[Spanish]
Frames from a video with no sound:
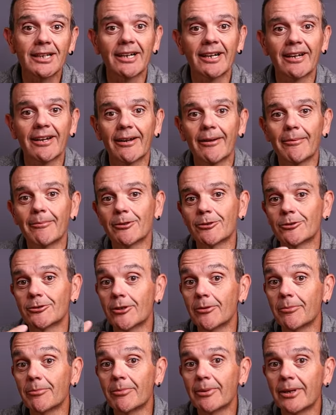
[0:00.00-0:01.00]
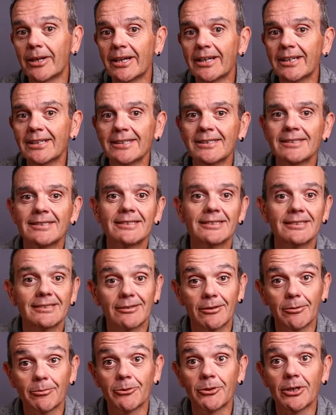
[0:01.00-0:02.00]
crearemos sombras,
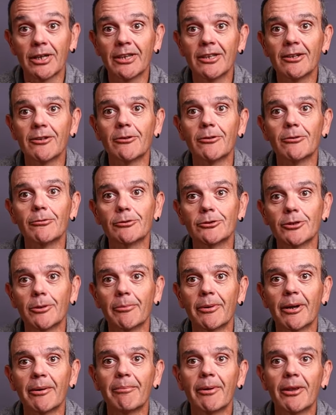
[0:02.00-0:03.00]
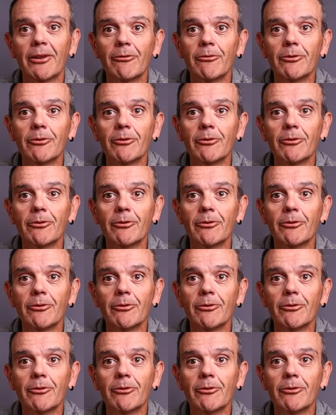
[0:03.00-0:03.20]
como ya digo, sombras más